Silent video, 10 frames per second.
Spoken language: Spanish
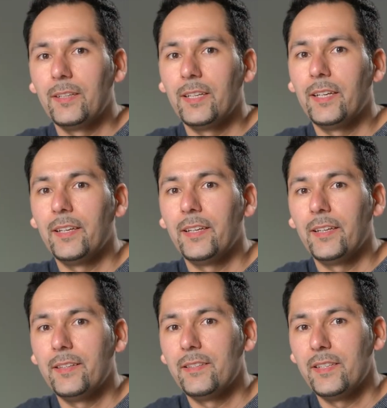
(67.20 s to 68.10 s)

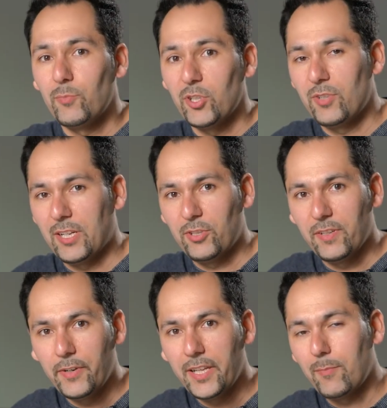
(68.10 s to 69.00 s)
eh, después de una
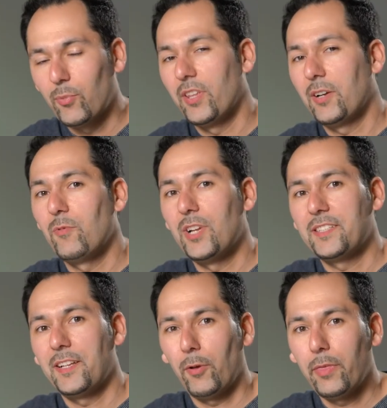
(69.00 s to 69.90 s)
noche fría, puede
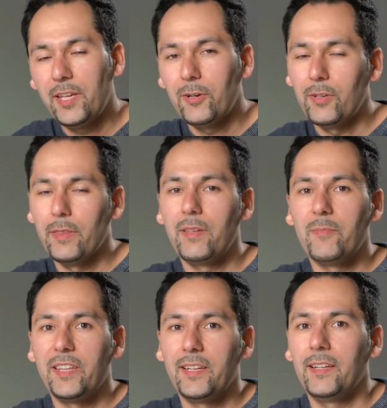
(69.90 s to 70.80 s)
acumularse rocío
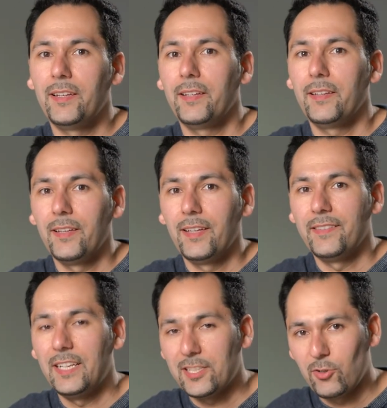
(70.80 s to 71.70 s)
encima de,
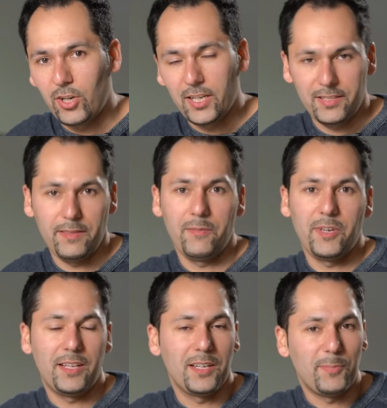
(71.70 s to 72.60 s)
de las hojas,
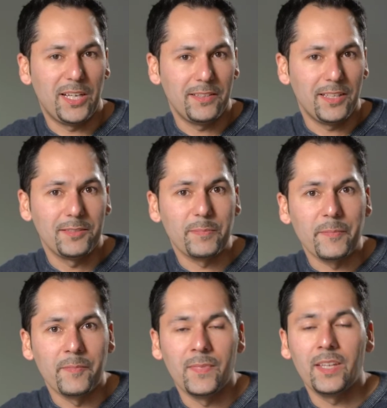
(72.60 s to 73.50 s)
encima de las plantas,
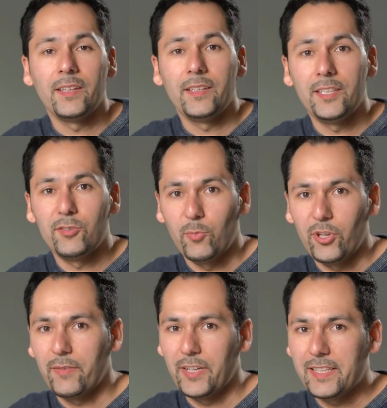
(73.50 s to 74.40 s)
y esto
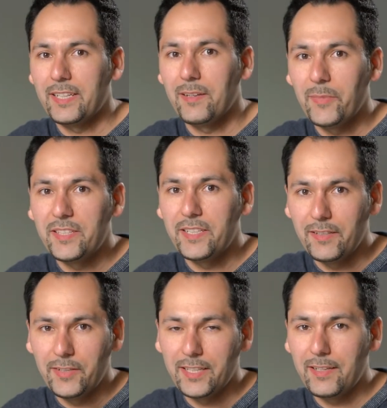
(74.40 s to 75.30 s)
puede afectar también
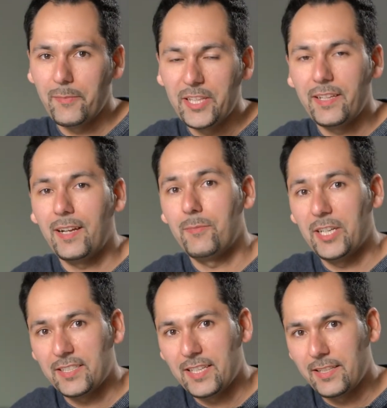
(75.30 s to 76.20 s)
significativamente al
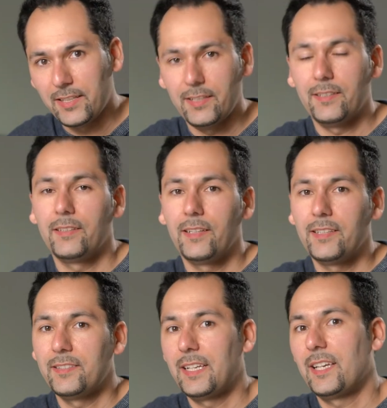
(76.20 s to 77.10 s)
backscattering.
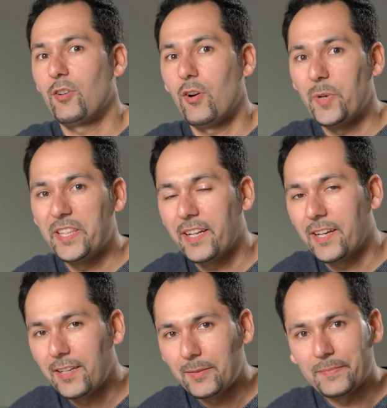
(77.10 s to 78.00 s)
En este caso
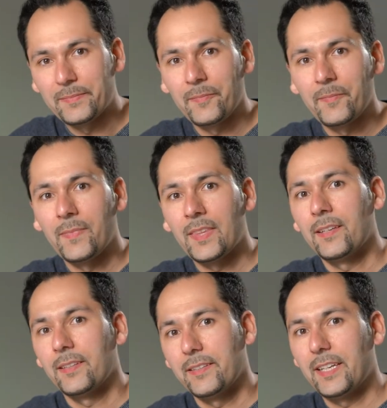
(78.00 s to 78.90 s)
aumentará,
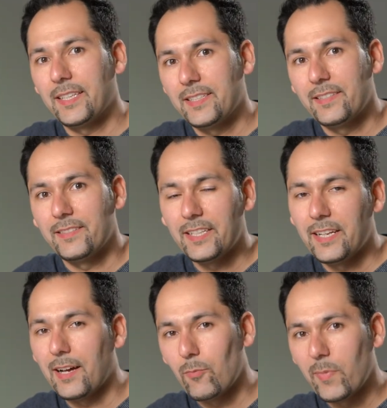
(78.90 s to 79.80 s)
ya que
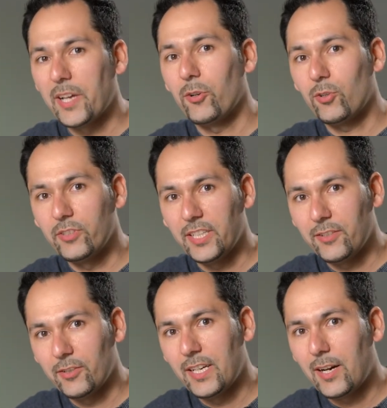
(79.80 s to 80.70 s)
será un mayor
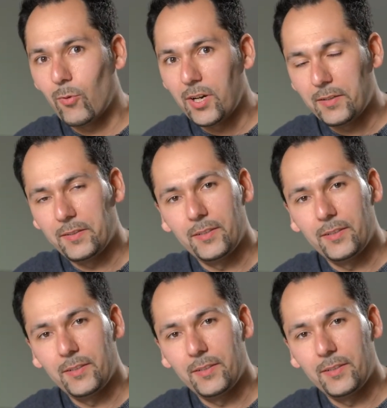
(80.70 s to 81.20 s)
contenido de agua,